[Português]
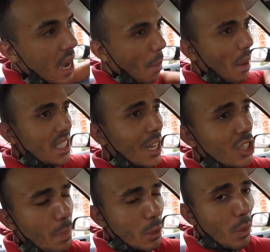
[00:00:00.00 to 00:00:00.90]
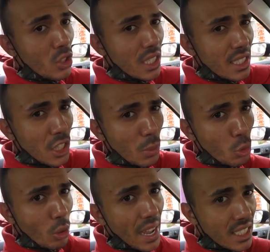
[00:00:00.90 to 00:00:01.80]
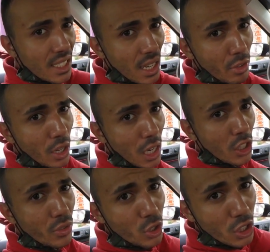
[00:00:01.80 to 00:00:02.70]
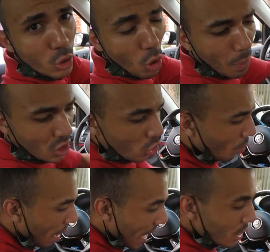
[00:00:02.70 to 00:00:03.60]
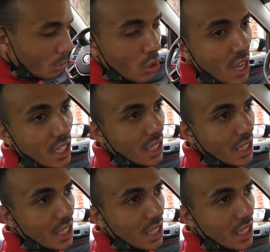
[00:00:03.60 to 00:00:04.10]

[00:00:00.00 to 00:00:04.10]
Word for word: Rapaziada, já peço pra vocês que deixem muito like, se inscrevam no canal, ativa o sininho, compartilha o máximo.